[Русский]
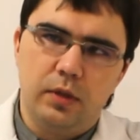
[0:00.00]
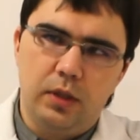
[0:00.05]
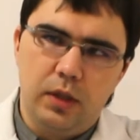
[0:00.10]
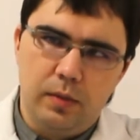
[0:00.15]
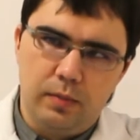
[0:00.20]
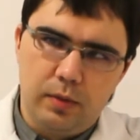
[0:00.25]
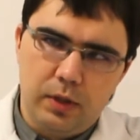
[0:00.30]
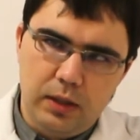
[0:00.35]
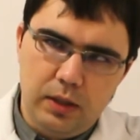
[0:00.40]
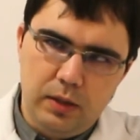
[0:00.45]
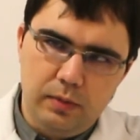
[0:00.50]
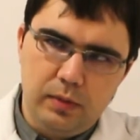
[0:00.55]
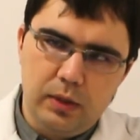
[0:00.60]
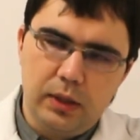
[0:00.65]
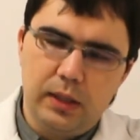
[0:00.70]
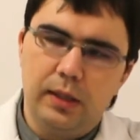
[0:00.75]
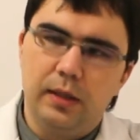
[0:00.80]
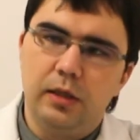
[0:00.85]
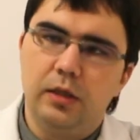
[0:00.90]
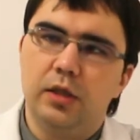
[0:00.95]
необходимо
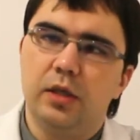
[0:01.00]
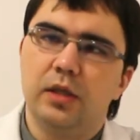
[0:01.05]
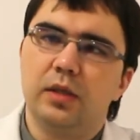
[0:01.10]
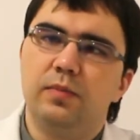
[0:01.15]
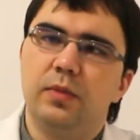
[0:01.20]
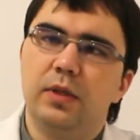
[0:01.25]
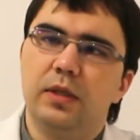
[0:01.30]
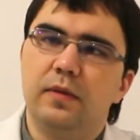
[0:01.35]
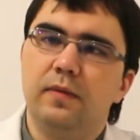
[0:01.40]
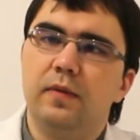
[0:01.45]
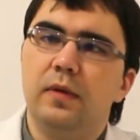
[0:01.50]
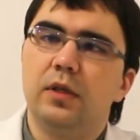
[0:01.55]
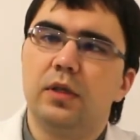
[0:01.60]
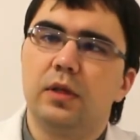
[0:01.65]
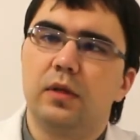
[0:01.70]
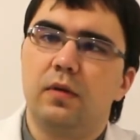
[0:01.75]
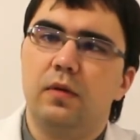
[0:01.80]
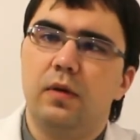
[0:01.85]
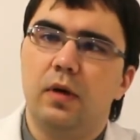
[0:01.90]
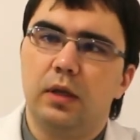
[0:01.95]
наличие
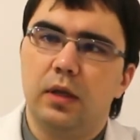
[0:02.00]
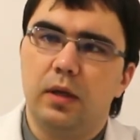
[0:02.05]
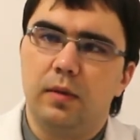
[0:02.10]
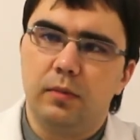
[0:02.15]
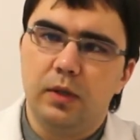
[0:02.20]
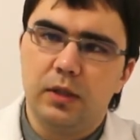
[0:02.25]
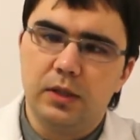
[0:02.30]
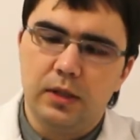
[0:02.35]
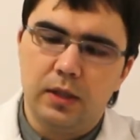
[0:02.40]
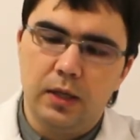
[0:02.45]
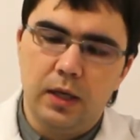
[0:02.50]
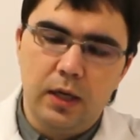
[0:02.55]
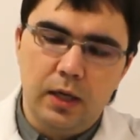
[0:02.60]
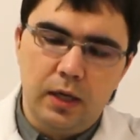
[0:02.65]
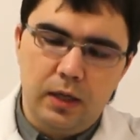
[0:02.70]
специфического анамнеза,